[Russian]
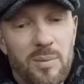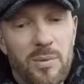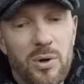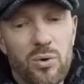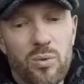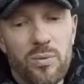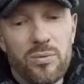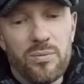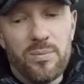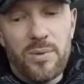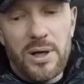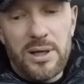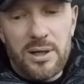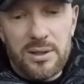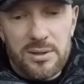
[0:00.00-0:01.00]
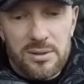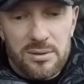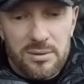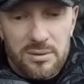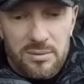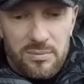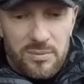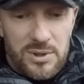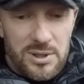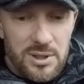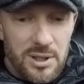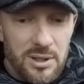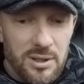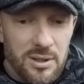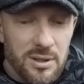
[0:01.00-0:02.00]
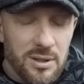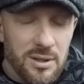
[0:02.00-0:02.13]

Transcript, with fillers: я могу поехать? Деньги